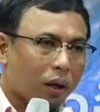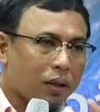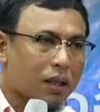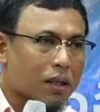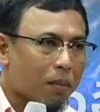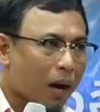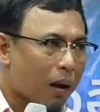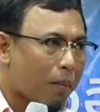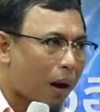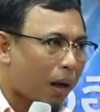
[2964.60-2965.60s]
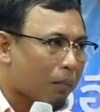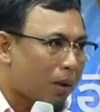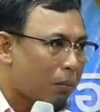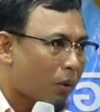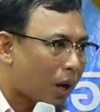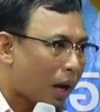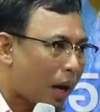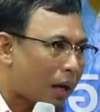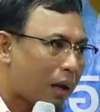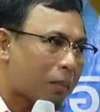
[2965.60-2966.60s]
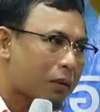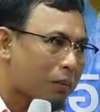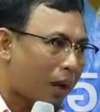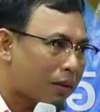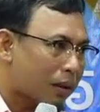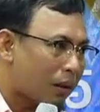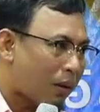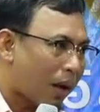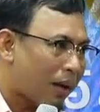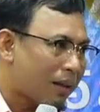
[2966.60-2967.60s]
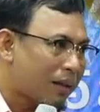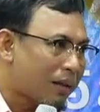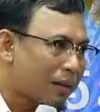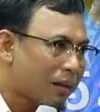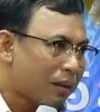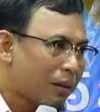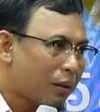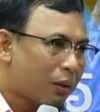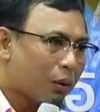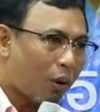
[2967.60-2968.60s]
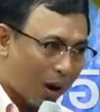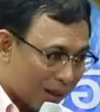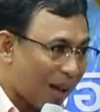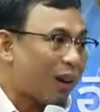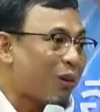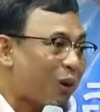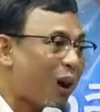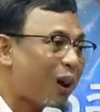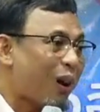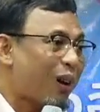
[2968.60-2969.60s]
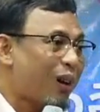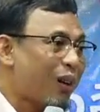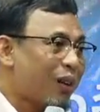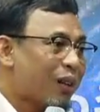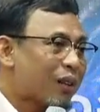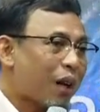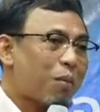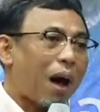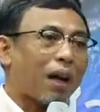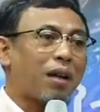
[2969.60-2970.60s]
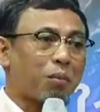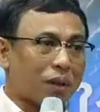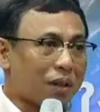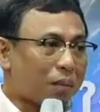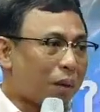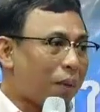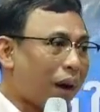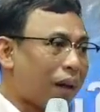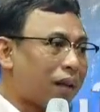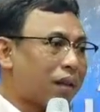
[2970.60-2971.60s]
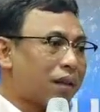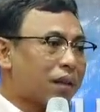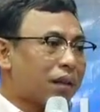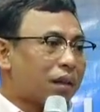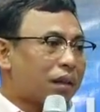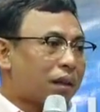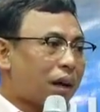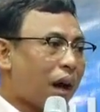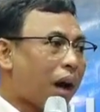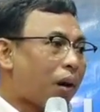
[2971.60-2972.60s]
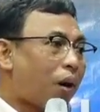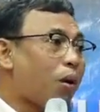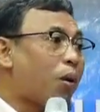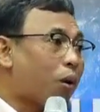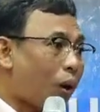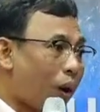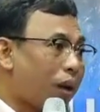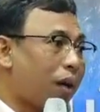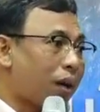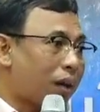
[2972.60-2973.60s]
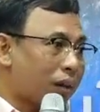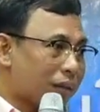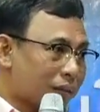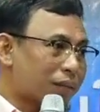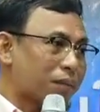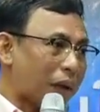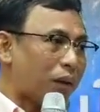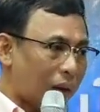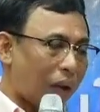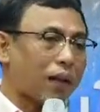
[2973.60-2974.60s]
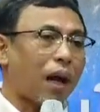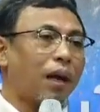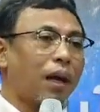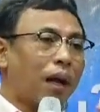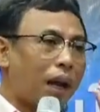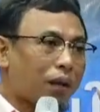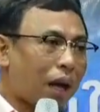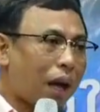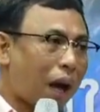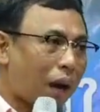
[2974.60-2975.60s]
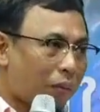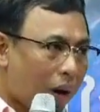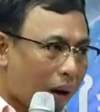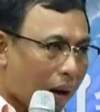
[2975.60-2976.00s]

125บาทมีมูลค่าณปัจจุบันสักเท่าไหร่ก็หลายตังค์อยู่นะถ้าบาทหนึ่งมันสักประมาณ500 600เนี่ยมันก็หลายตังค์แล้วถ้าหากว่า